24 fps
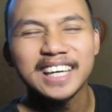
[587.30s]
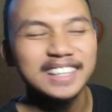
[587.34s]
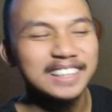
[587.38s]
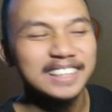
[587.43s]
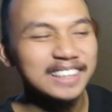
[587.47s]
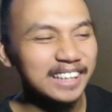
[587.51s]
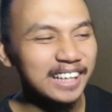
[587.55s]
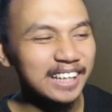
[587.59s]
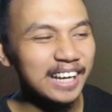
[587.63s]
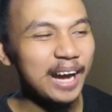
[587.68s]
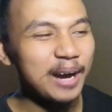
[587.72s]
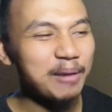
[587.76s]

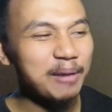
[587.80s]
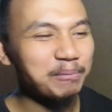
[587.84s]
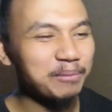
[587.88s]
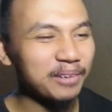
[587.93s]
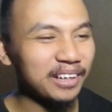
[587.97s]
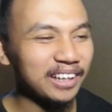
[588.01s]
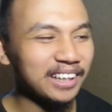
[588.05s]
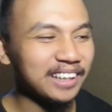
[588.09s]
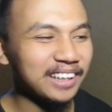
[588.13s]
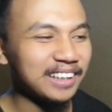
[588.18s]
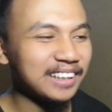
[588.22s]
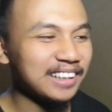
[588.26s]
si
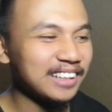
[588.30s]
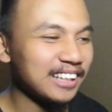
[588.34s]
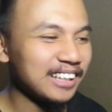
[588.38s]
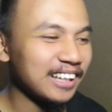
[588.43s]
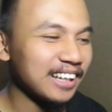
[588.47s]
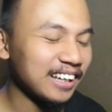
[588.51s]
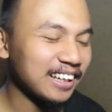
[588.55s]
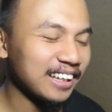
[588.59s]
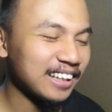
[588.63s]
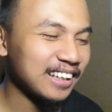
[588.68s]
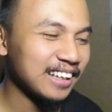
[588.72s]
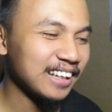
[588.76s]
abang ini ya
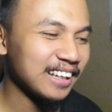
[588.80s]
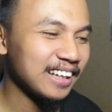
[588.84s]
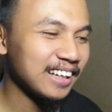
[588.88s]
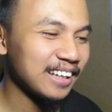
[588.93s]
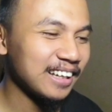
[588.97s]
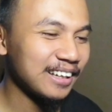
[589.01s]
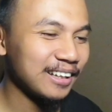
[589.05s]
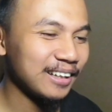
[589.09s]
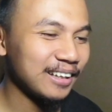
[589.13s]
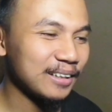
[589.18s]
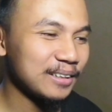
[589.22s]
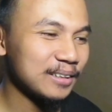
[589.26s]
dia
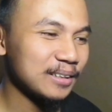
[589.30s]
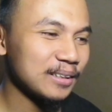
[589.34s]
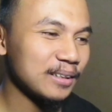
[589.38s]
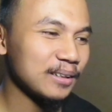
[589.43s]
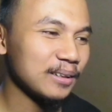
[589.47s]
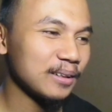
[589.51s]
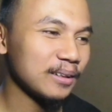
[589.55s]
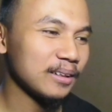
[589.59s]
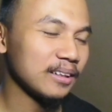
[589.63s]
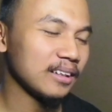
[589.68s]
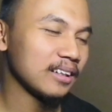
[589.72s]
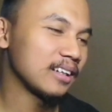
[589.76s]

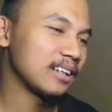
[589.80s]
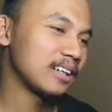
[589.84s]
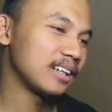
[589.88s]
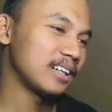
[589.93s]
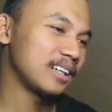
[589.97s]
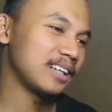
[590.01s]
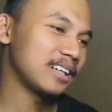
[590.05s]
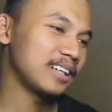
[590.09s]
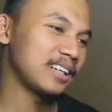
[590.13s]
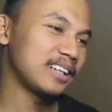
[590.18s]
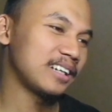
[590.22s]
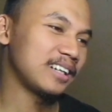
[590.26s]

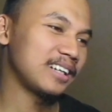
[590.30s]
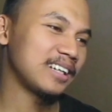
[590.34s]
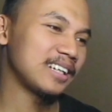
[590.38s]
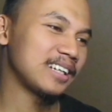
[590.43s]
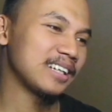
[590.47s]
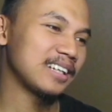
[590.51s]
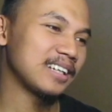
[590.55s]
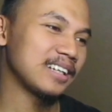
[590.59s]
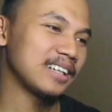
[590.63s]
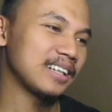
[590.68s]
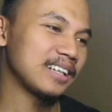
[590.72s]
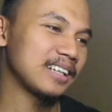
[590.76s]
uh,
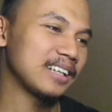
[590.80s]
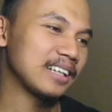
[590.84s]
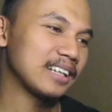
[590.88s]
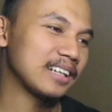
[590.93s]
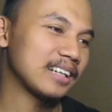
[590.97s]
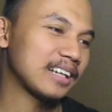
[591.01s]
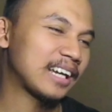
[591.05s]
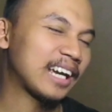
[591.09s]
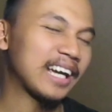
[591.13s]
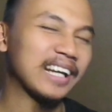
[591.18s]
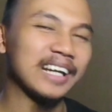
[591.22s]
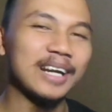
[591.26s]

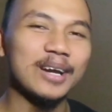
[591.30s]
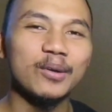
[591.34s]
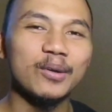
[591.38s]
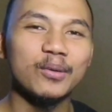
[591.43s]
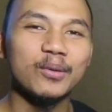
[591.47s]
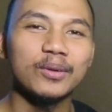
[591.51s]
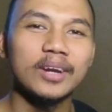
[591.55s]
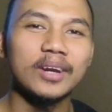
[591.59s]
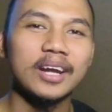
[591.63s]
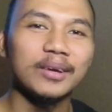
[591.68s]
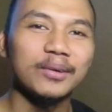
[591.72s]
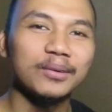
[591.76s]
kayak
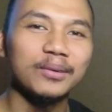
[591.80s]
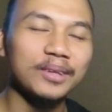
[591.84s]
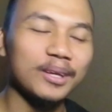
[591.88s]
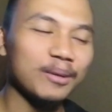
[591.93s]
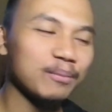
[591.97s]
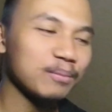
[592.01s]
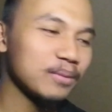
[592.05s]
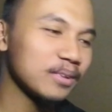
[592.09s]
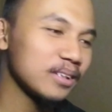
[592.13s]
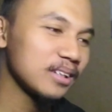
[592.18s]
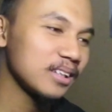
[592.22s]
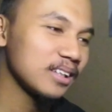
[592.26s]
ragu-ragu
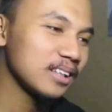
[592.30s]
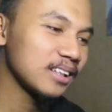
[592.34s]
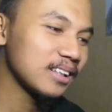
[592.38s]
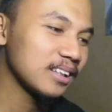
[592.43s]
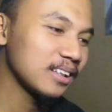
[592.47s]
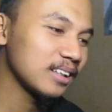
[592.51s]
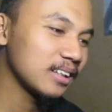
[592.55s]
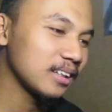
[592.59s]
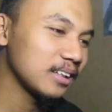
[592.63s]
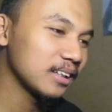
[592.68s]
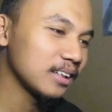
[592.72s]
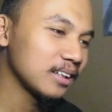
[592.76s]
tapi
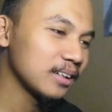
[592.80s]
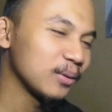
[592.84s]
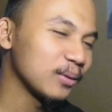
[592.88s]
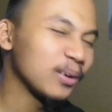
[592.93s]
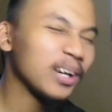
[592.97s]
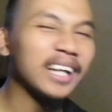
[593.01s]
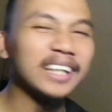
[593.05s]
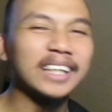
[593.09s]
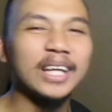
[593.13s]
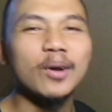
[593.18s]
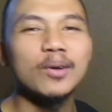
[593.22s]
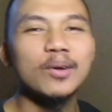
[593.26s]
gue
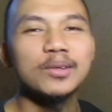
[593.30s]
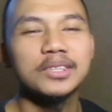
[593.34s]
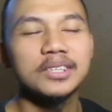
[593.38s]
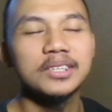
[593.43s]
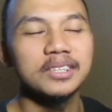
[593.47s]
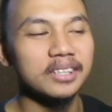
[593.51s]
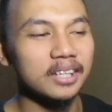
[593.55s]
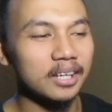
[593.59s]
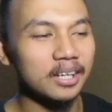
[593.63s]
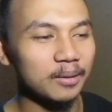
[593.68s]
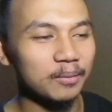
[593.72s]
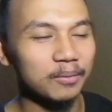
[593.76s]
nggak tahu sih
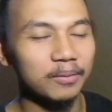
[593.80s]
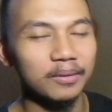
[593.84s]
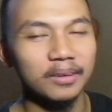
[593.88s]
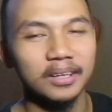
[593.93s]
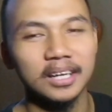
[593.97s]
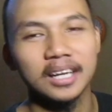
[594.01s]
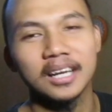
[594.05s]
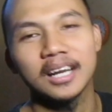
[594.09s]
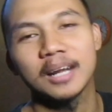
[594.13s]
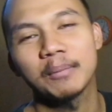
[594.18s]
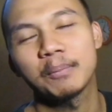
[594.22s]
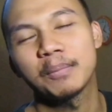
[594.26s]
dia
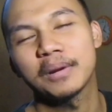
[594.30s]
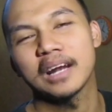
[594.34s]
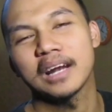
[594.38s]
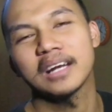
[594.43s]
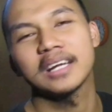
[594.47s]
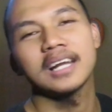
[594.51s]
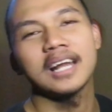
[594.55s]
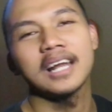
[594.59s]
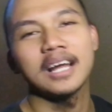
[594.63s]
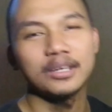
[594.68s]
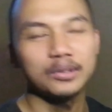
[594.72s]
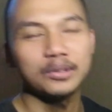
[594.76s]
berani
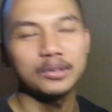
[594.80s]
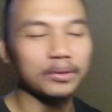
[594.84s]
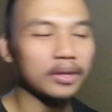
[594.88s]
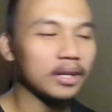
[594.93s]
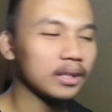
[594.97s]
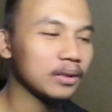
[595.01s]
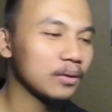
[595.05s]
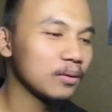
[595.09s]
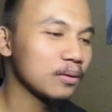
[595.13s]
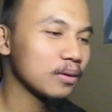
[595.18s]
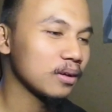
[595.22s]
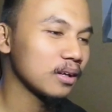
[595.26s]
langsung
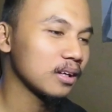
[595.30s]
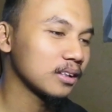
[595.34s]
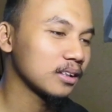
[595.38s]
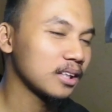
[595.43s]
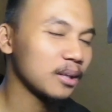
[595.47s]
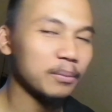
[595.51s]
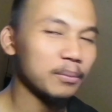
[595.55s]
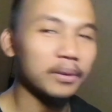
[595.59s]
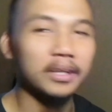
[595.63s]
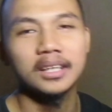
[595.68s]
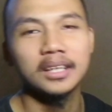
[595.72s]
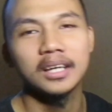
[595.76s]
atau enggak
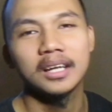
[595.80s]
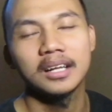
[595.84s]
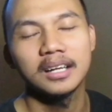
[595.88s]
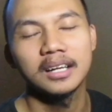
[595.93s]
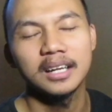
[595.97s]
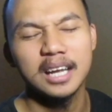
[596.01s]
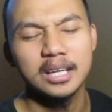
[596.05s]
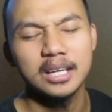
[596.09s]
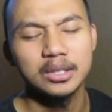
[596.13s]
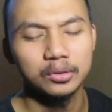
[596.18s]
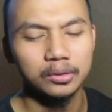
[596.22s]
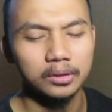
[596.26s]
tapi kita
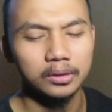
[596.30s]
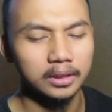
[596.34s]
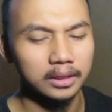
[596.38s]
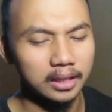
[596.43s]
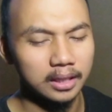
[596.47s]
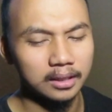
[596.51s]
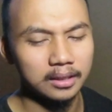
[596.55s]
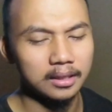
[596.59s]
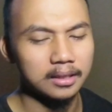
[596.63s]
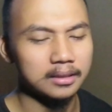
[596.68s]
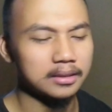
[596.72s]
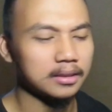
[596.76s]
lanjut
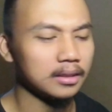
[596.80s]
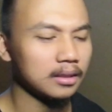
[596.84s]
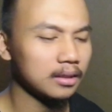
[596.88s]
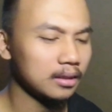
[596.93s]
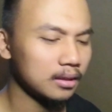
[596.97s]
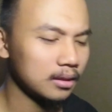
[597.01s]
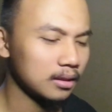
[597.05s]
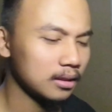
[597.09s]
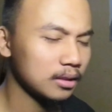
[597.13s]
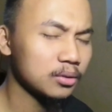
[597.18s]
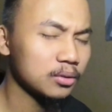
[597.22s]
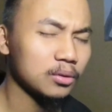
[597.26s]
lihat aja
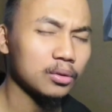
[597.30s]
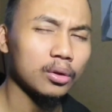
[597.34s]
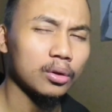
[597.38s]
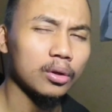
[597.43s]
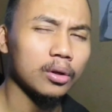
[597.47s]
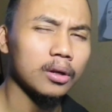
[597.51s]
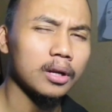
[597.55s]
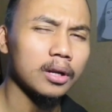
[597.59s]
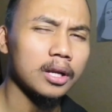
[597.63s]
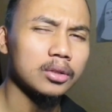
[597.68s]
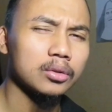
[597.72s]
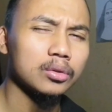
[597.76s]
lanjut
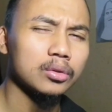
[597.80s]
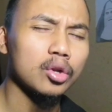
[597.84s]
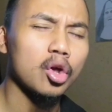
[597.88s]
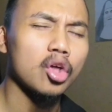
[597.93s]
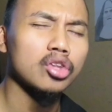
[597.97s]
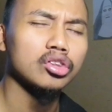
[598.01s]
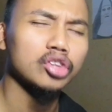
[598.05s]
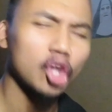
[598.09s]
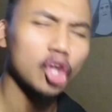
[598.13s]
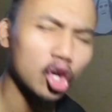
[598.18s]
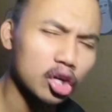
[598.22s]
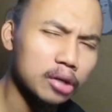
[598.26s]
lanjut
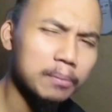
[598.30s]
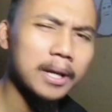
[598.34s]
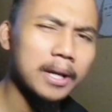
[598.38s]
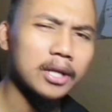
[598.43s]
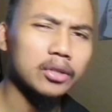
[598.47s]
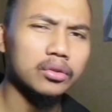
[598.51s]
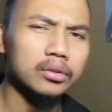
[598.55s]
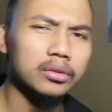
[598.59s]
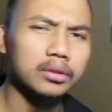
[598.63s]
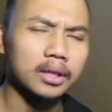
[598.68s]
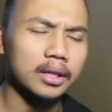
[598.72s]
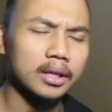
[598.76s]
nonton
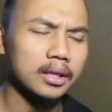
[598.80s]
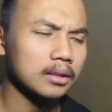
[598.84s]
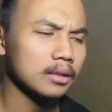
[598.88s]
maksudnya